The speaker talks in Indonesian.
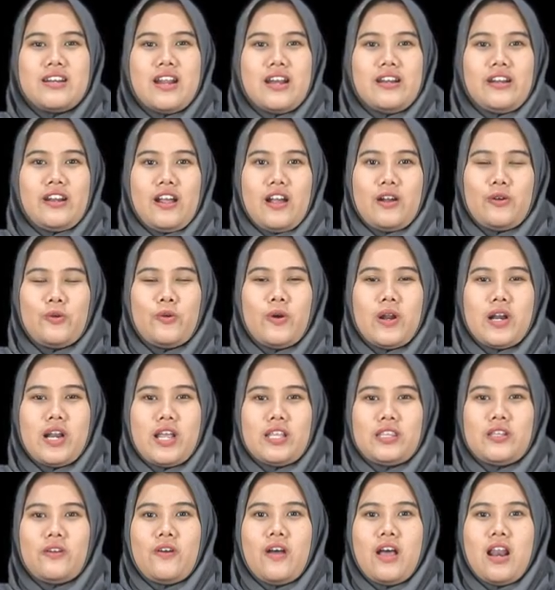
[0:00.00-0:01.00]
Dan gangguan
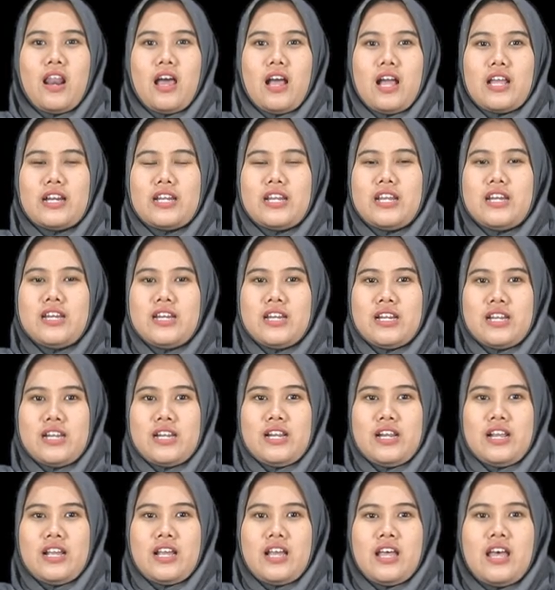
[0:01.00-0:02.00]
atau halangan
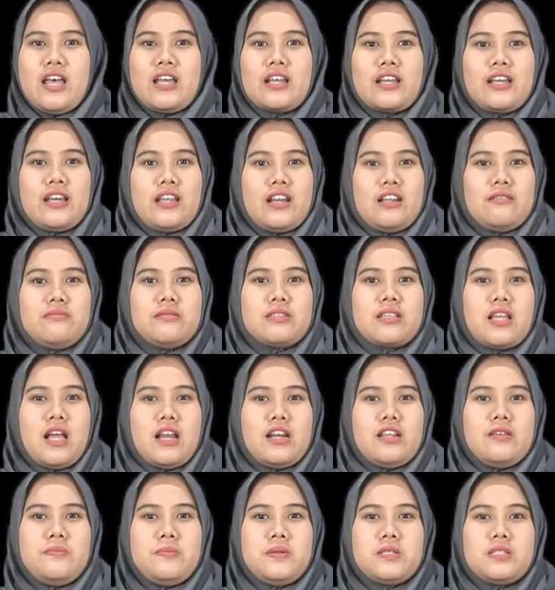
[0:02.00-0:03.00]
ini kerap
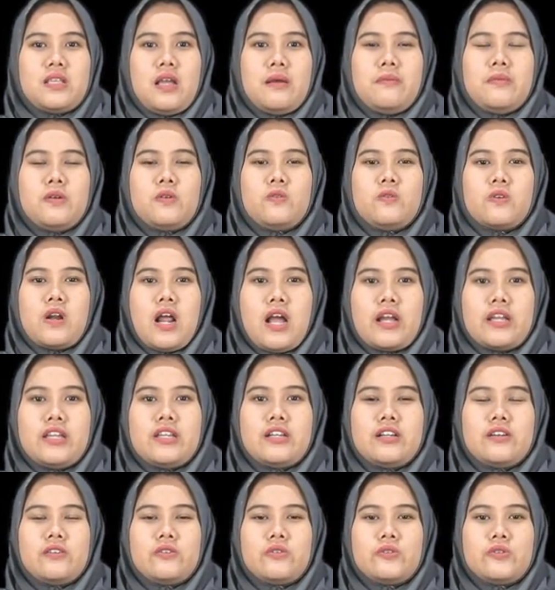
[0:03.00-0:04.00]
sekali bisa
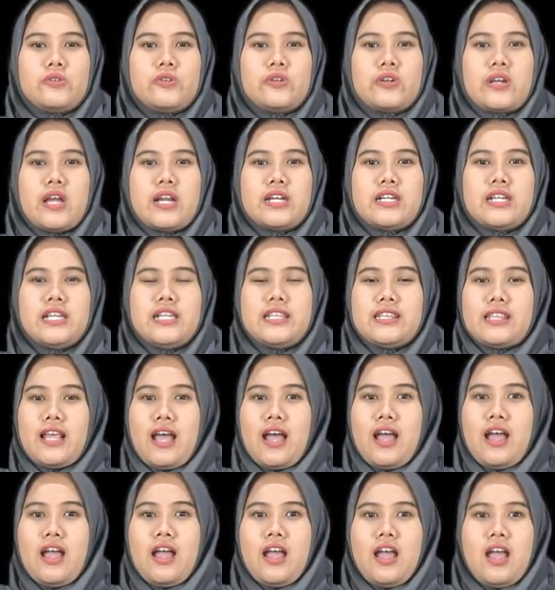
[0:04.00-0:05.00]
mengurangi kekhusyukan
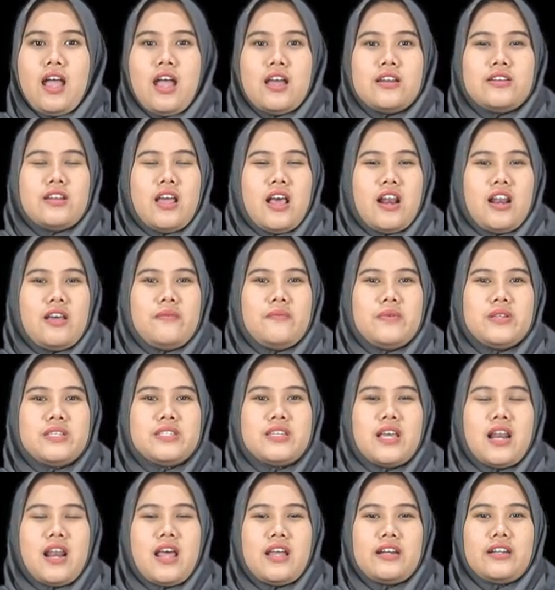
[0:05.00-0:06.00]
kita dalam
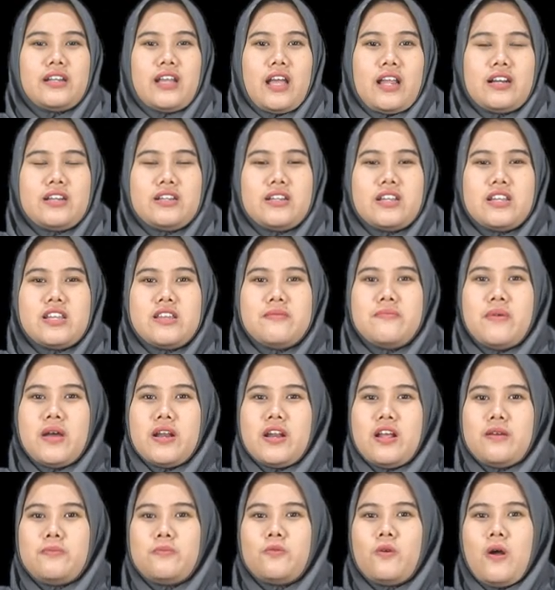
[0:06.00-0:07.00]
menjalankan
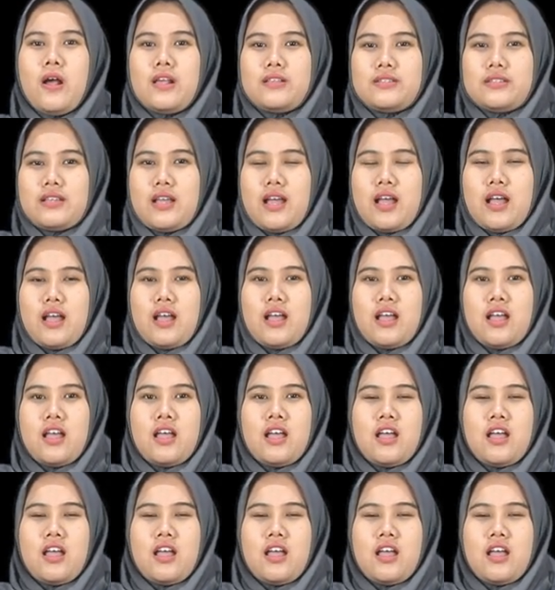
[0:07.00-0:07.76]
ibadah puasa.